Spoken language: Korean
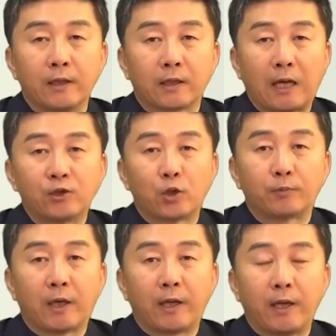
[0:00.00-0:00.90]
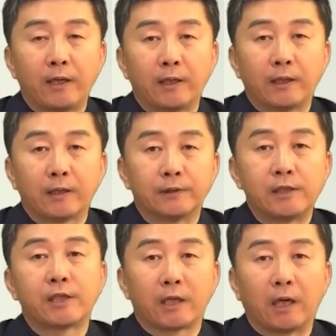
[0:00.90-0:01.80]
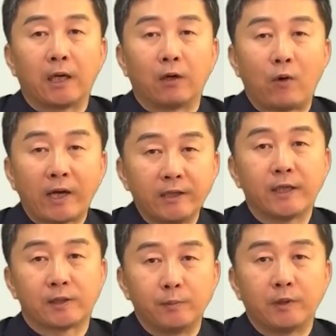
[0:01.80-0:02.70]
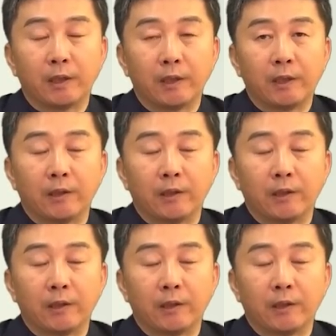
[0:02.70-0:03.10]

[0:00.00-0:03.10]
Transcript: 간첩단의 실체가 확인됐습니다.